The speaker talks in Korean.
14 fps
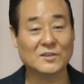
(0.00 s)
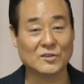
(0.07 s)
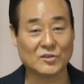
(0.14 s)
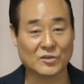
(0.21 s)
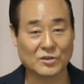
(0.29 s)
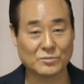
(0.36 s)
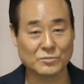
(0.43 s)

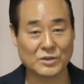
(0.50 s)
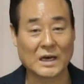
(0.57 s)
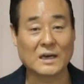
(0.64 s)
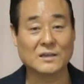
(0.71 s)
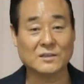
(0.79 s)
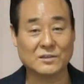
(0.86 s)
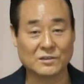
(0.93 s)

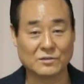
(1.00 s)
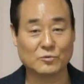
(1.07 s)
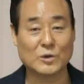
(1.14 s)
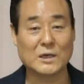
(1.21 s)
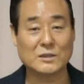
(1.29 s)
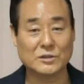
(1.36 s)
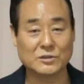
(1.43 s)
너무나
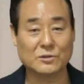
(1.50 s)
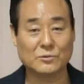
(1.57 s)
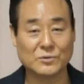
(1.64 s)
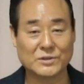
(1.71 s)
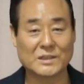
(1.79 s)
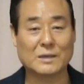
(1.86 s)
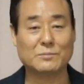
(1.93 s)

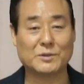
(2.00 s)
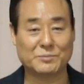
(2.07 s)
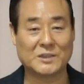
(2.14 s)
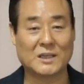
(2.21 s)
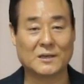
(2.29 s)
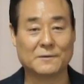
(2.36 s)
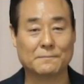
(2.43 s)
영광스러운
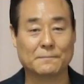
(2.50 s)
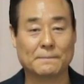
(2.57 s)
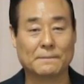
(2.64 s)
삶입니다.